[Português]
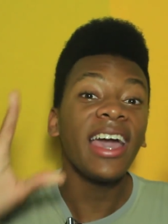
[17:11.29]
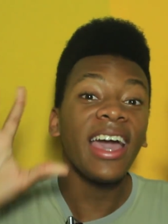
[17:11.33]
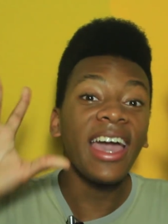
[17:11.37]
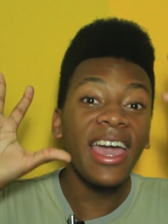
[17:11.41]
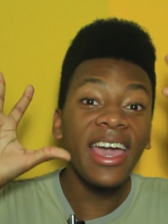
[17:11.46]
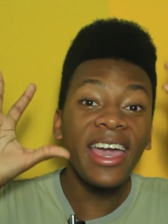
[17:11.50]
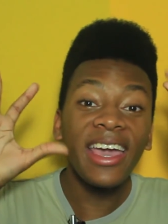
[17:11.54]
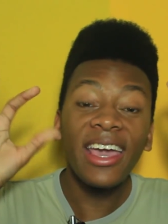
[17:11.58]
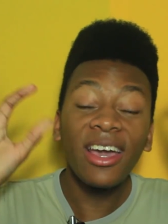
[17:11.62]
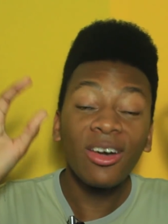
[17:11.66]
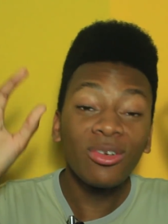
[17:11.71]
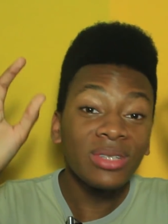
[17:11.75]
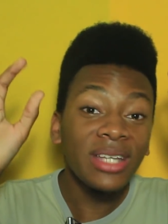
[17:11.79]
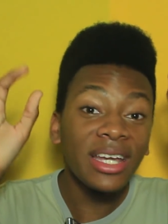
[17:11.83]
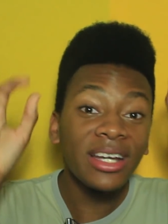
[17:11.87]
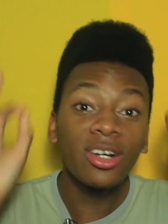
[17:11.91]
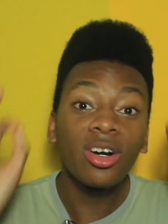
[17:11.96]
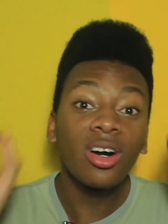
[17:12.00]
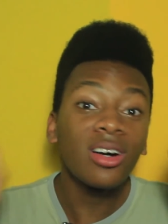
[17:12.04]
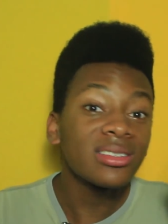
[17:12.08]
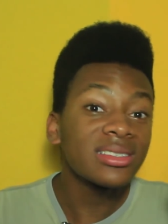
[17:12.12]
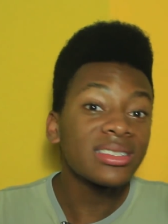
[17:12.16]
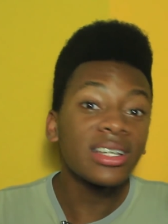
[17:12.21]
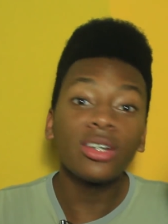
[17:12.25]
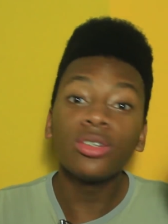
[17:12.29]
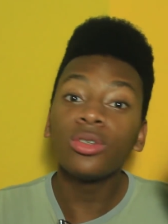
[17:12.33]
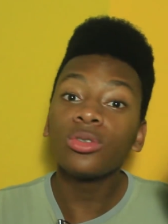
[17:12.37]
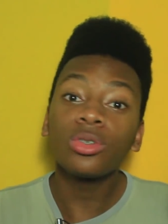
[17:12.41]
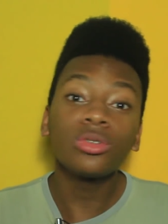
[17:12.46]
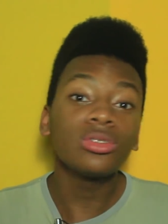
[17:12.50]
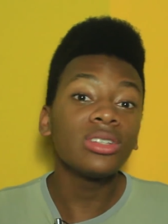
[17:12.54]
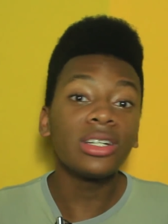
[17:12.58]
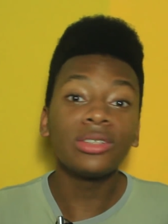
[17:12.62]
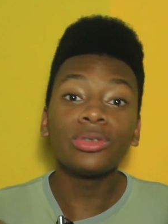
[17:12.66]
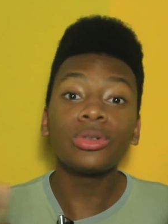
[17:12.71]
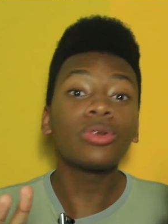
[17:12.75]
É, é um negócio que eu não,
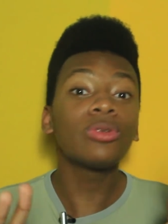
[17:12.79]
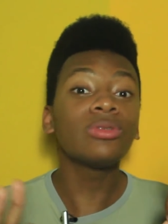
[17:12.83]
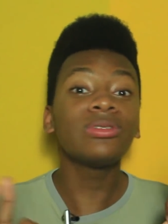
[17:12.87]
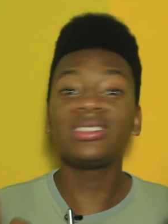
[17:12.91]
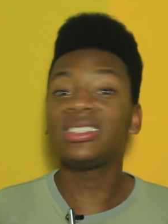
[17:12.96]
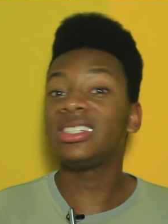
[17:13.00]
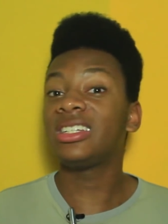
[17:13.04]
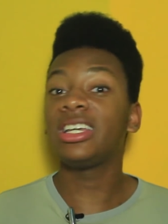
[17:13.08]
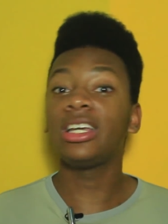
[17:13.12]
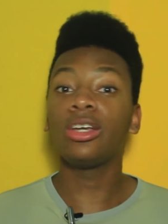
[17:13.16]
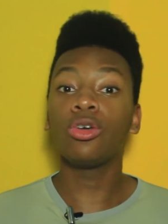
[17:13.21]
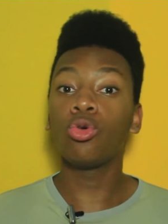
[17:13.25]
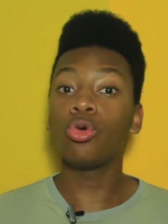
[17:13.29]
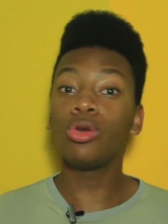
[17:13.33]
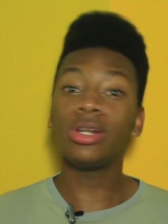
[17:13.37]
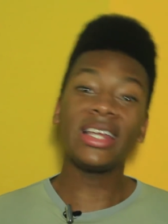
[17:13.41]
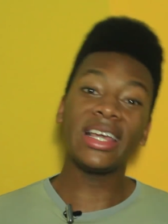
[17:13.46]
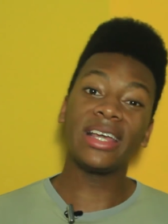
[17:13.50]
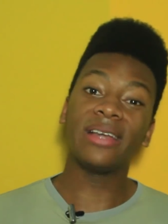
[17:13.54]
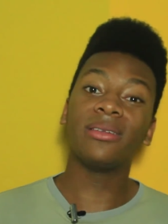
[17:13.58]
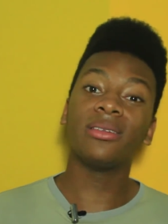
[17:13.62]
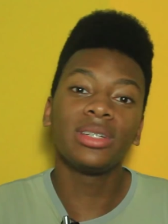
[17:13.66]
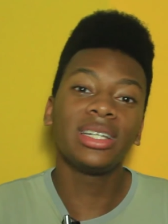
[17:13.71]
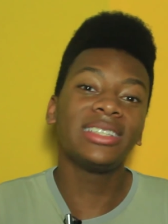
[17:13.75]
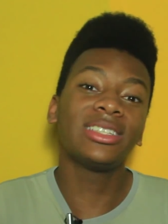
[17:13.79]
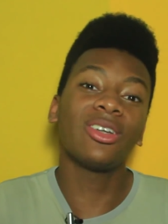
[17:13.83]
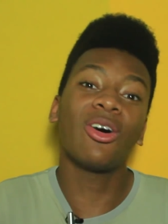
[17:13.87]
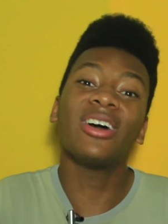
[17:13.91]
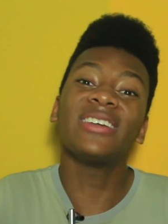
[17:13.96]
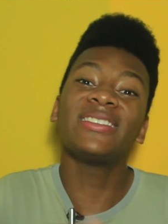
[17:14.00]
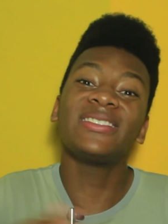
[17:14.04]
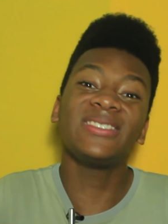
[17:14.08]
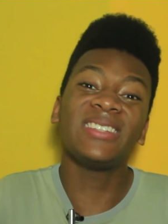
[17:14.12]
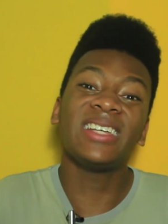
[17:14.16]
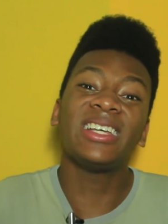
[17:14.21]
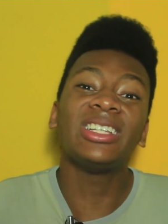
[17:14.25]
eu não consegui engolir. Então,
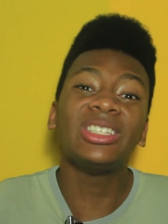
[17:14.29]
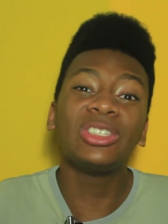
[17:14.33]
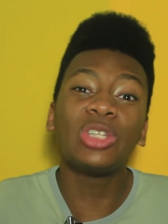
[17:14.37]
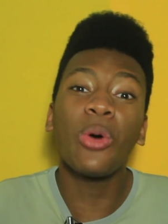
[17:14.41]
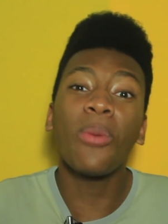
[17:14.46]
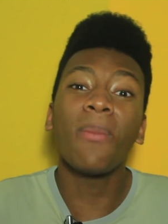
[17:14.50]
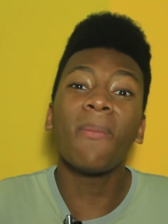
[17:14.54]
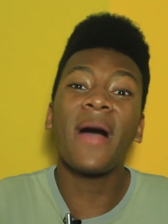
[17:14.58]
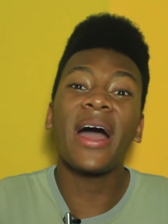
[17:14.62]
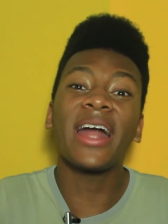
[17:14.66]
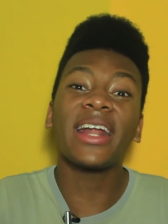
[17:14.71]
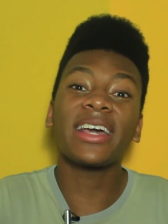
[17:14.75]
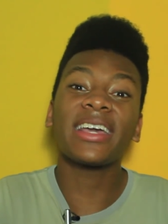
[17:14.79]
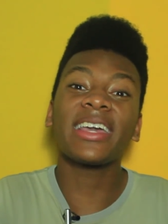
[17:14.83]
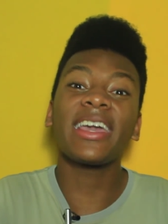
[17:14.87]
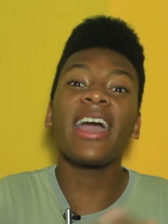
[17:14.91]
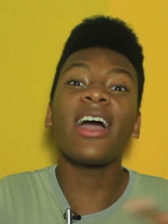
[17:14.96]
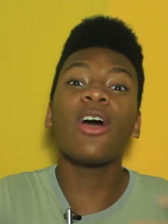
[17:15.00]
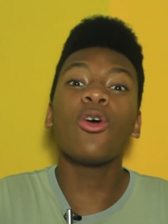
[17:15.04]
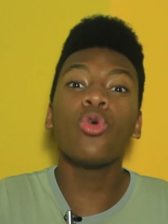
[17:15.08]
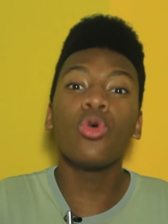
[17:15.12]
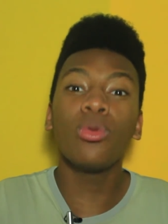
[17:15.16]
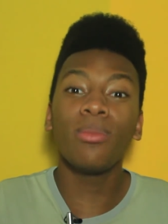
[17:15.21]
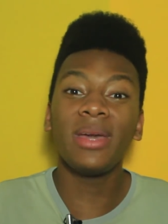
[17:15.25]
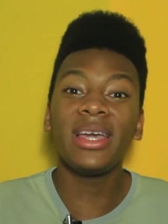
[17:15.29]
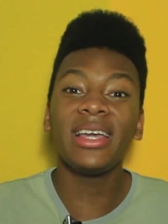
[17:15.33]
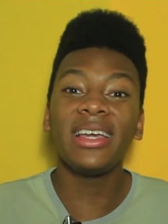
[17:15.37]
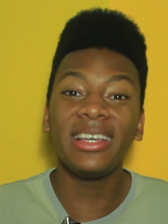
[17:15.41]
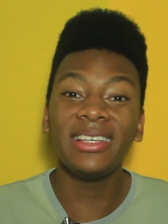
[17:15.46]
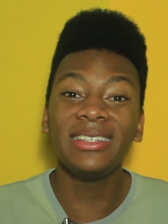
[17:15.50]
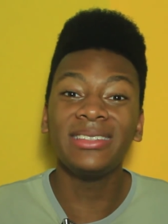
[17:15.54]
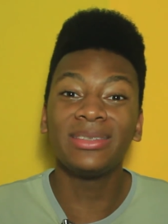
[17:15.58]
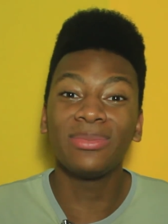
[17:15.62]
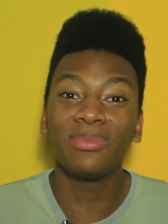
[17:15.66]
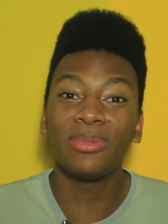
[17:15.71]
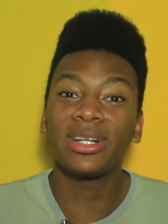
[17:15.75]
assim, tomara que
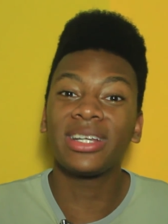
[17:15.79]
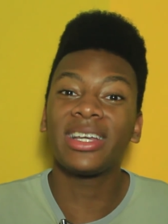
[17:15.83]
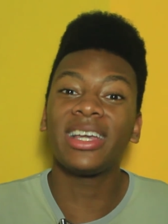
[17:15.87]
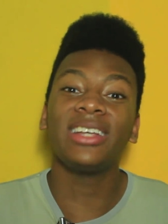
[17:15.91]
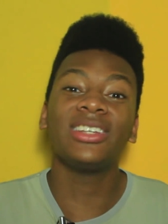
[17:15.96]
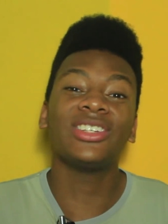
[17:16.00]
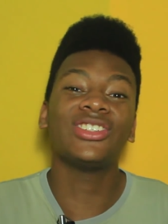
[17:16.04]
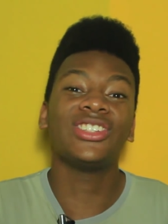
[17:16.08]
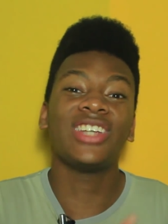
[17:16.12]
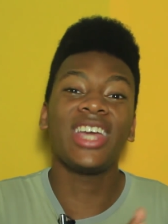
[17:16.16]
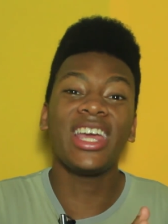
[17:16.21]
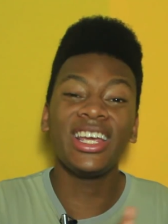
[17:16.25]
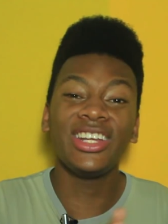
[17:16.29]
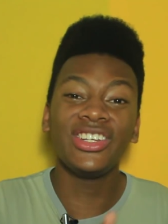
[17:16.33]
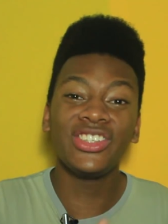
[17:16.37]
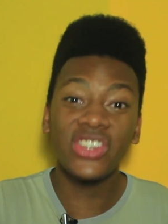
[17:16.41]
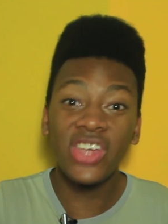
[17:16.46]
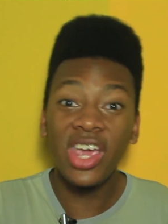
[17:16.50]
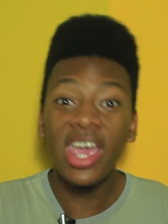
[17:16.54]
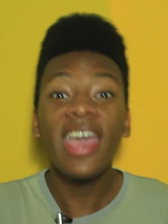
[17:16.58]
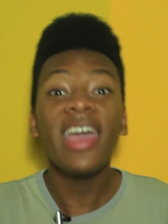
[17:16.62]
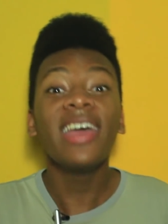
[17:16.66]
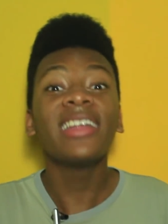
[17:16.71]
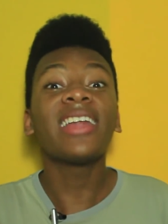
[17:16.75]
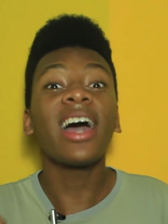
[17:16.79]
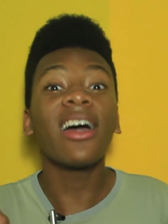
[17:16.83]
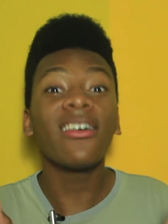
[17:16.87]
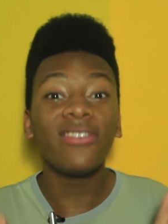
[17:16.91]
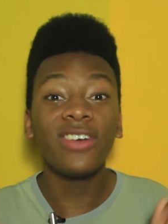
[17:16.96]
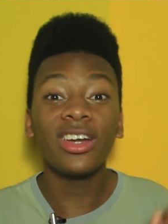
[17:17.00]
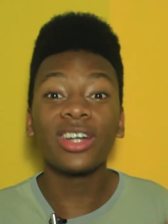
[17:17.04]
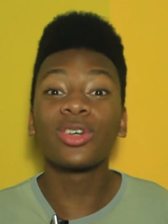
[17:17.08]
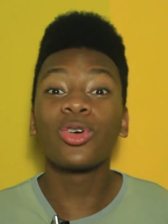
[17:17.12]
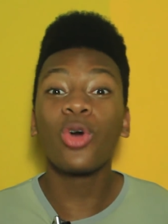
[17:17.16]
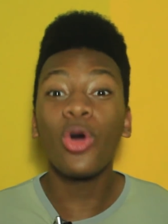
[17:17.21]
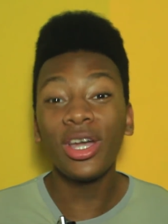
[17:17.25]
arrumem isso, porque, gente, tá
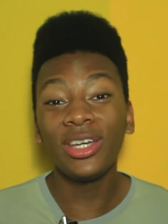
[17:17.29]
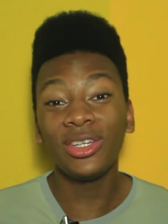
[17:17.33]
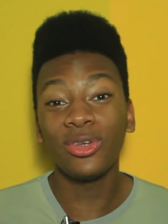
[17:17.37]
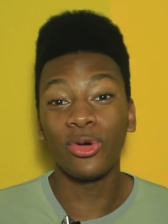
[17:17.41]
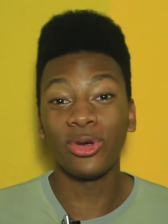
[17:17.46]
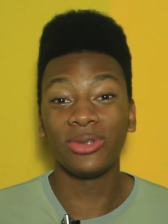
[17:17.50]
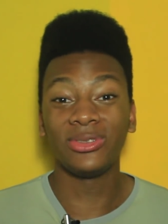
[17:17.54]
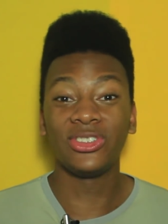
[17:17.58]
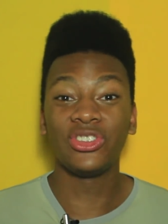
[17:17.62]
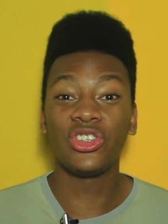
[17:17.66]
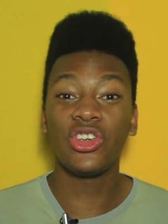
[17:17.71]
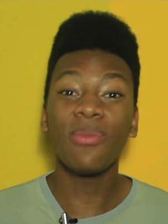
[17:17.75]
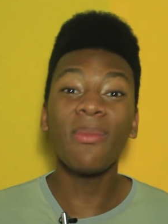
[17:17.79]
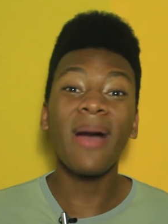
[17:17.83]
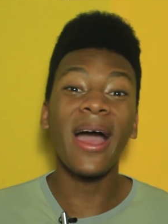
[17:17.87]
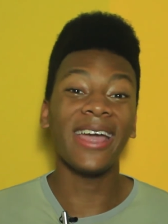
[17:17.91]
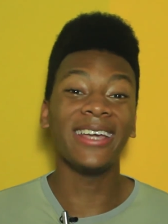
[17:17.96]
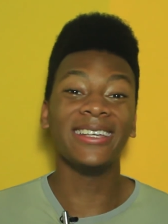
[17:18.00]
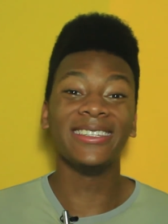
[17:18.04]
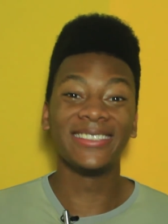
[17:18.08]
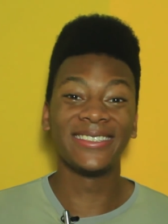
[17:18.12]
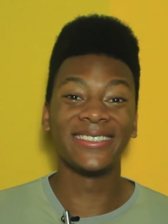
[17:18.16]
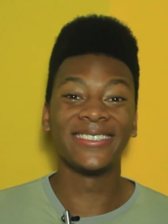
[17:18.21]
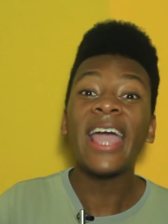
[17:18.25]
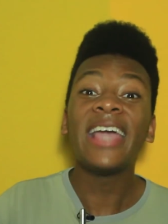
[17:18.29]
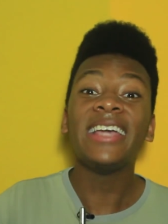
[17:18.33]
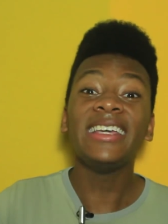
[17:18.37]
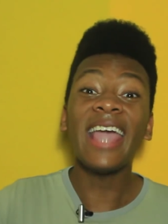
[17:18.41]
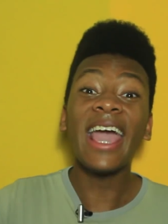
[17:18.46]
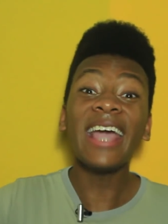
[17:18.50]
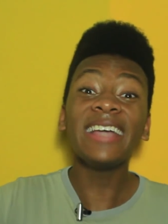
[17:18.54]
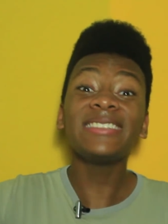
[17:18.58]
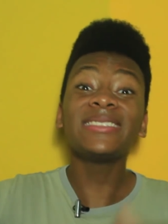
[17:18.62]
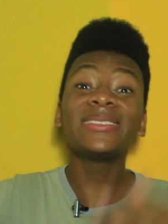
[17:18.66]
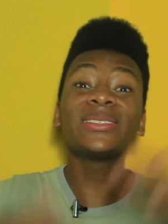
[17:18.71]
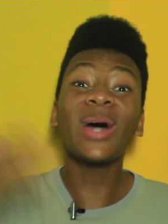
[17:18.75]
vergonhoso demais. E
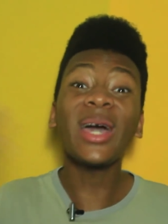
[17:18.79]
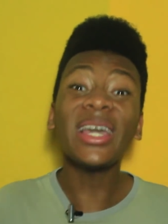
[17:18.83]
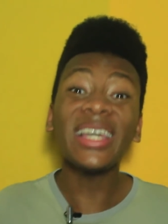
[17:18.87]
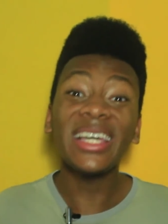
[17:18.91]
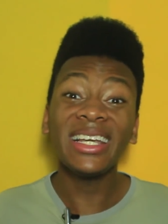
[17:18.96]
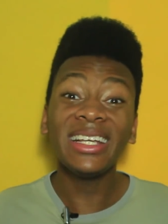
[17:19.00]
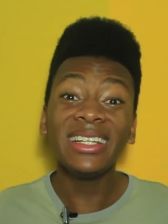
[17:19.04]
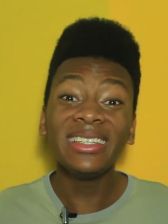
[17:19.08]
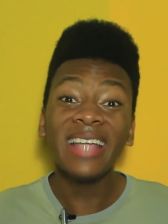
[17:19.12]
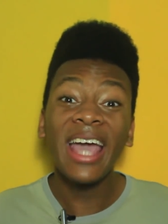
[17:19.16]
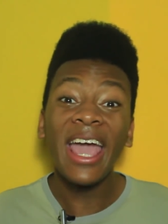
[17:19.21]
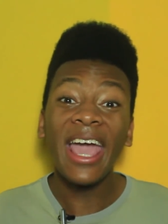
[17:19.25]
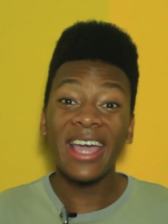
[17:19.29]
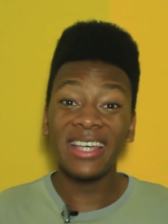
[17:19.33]
é isso aí.